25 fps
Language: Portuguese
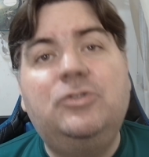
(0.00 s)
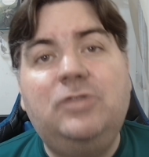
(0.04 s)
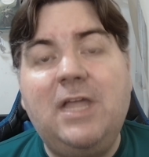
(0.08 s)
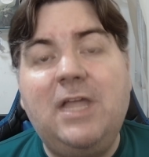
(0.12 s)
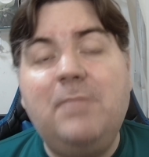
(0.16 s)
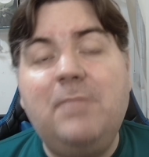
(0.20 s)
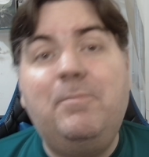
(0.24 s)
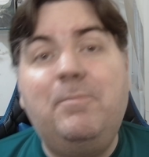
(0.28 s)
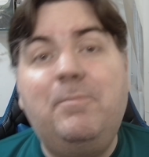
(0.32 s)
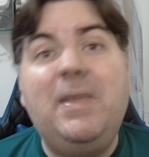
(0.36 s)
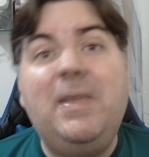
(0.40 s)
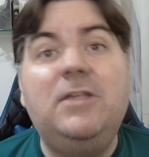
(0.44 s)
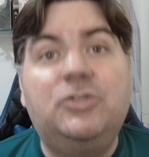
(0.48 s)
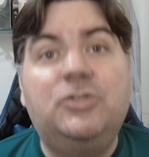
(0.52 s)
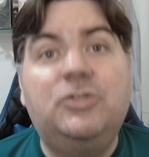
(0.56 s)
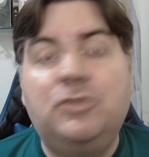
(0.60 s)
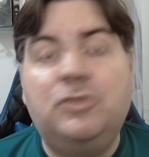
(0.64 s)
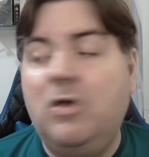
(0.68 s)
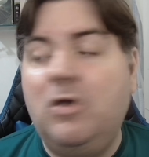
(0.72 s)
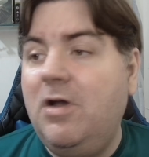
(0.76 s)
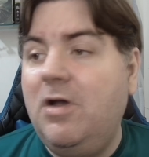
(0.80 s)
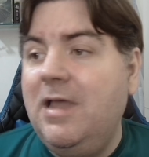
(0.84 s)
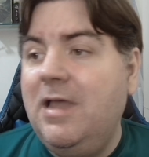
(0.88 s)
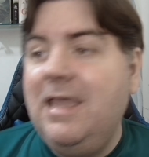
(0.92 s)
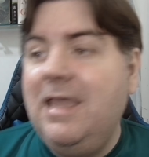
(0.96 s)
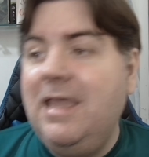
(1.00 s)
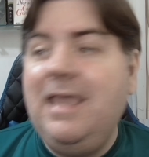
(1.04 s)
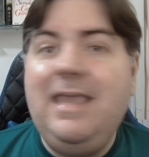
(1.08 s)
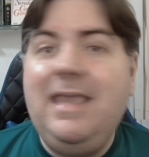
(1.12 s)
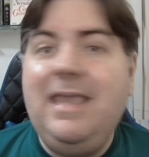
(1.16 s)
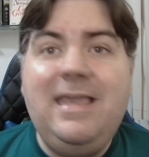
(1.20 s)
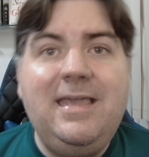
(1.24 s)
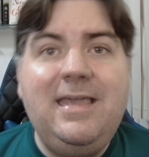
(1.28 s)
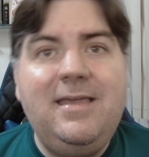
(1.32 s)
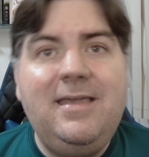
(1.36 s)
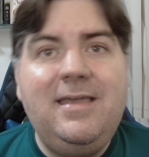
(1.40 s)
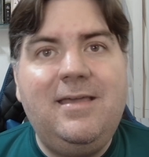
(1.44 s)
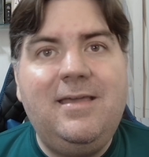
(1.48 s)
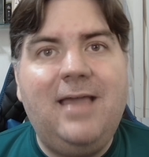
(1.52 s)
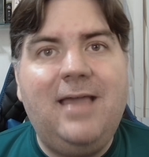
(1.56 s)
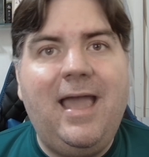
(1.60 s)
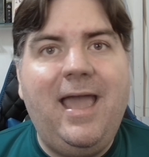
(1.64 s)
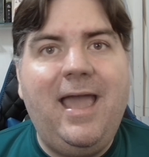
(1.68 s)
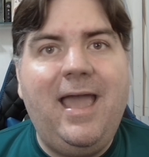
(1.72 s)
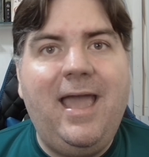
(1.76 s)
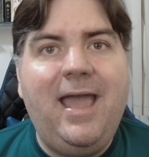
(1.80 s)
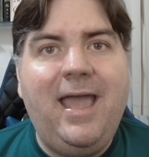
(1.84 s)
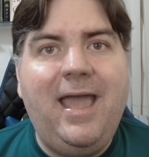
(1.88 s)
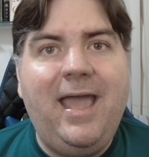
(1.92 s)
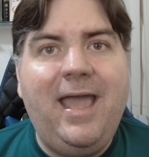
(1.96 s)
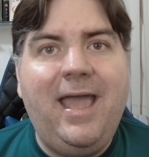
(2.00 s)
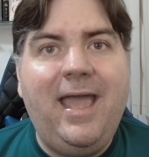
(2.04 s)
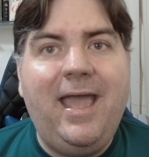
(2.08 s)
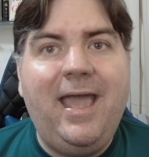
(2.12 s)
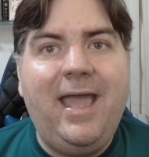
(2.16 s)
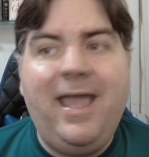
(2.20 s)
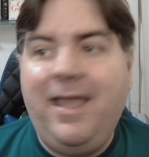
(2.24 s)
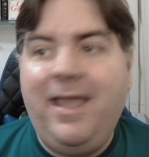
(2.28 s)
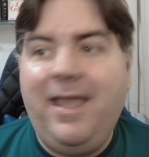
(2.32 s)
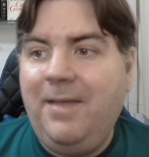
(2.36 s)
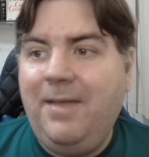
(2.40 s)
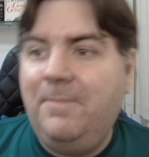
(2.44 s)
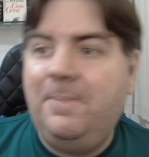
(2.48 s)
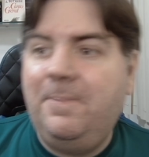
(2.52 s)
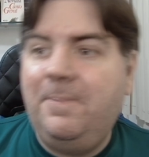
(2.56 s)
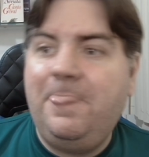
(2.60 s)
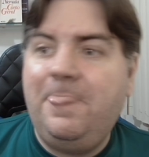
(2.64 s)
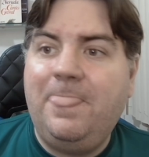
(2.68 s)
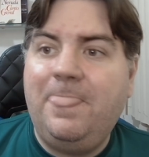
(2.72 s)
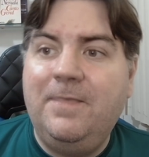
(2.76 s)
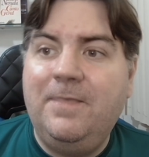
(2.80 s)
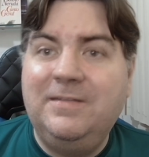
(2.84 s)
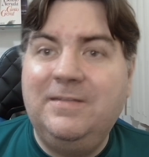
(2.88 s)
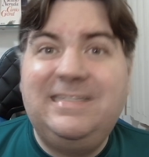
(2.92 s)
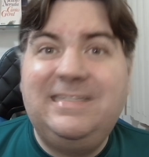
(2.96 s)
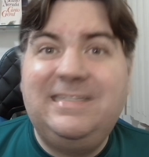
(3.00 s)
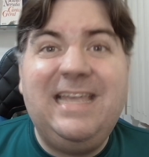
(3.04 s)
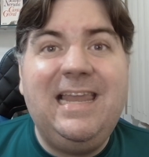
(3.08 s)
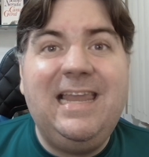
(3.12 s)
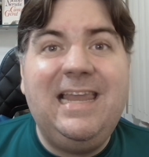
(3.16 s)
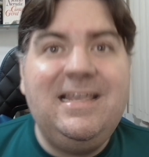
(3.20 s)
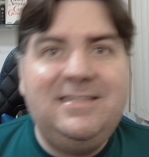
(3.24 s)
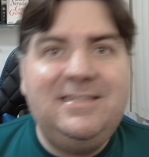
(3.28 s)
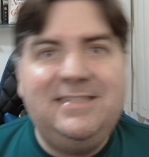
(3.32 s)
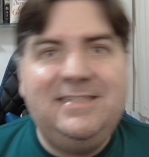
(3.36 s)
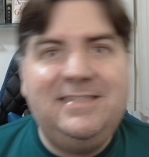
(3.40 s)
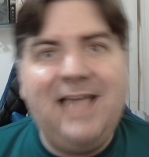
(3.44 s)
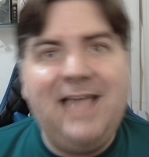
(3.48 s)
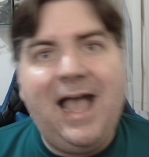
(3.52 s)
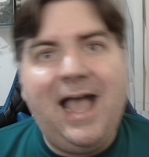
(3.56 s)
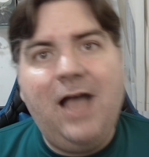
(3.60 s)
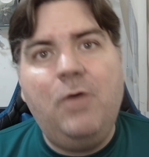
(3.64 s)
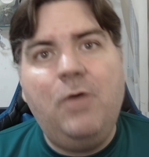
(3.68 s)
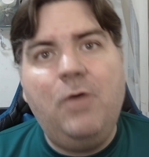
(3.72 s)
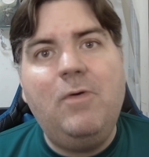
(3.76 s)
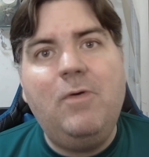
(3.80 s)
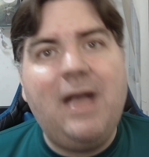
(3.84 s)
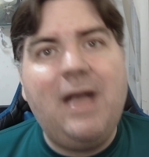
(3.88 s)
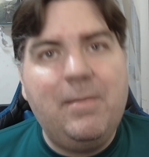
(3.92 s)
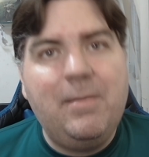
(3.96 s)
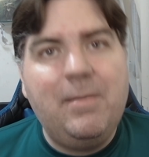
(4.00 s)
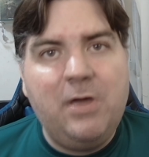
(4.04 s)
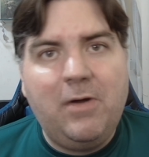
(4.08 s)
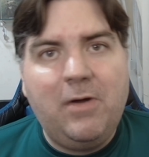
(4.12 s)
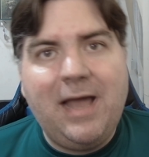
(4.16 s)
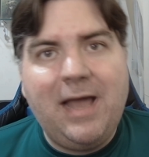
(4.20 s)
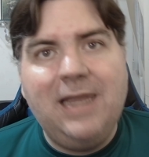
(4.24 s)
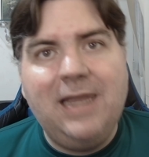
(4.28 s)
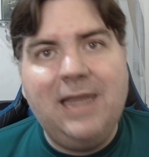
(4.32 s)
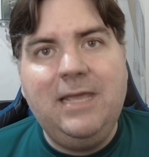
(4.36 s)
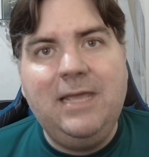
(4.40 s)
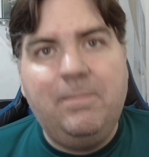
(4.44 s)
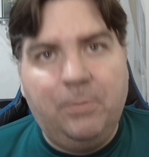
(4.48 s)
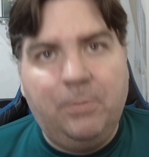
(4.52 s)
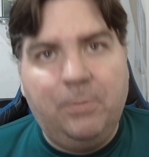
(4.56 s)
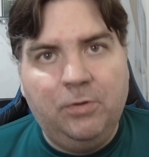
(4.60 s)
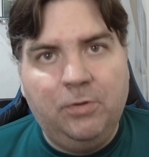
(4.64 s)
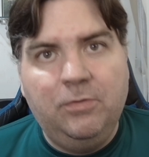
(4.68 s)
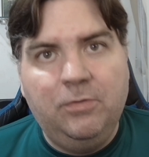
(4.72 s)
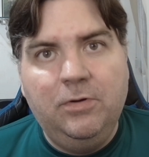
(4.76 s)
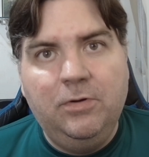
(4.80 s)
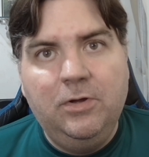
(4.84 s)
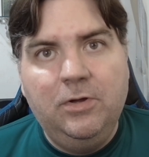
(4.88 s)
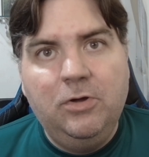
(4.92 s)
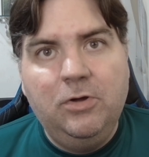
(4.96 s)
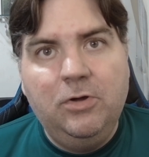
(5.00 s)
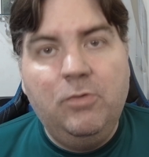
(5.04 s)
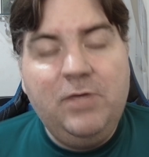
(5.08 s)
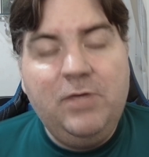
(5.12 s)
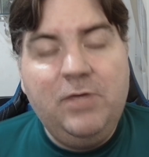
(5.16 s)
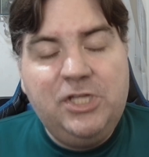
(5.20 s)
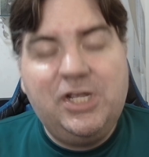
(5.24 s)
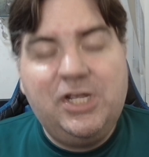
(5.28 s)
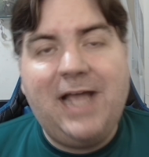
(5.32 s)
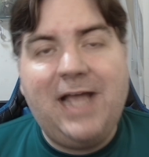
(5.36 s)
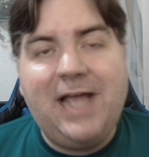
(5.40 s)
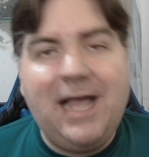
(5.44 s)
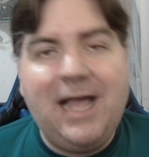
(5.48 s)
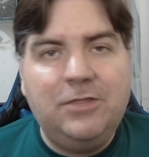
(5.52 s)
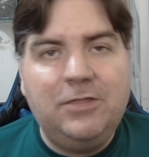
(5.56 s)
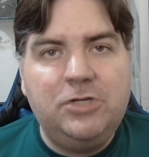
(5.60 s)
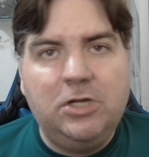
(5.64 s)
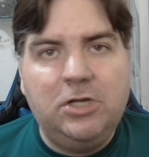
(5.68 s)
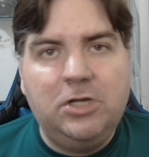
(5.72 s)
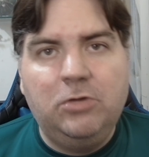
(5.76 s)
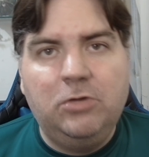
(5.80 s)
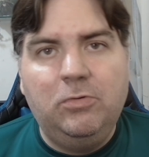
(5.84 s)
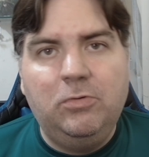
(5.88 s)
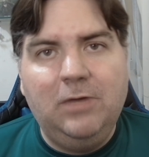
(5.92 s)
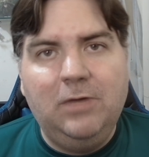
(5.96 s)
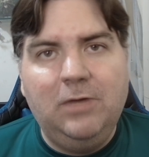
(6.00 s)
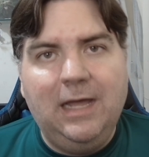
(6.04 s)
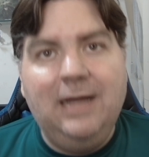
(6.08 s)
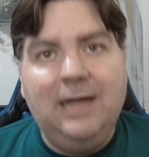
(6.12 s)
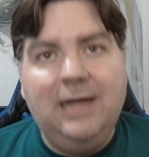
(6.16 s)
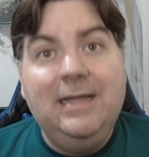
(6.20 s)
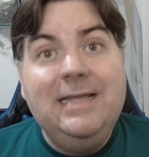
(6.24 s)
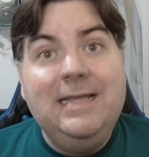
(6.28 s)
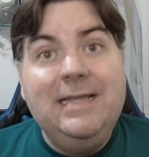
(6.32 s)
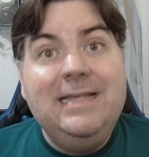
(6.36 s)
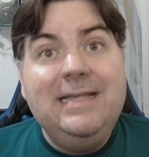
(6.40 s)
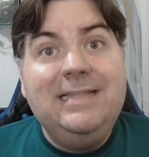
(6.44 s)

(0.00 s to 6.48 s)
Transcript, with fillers: pensou em é, silenciar o Gabriel Galípolo, um indicado de Lula.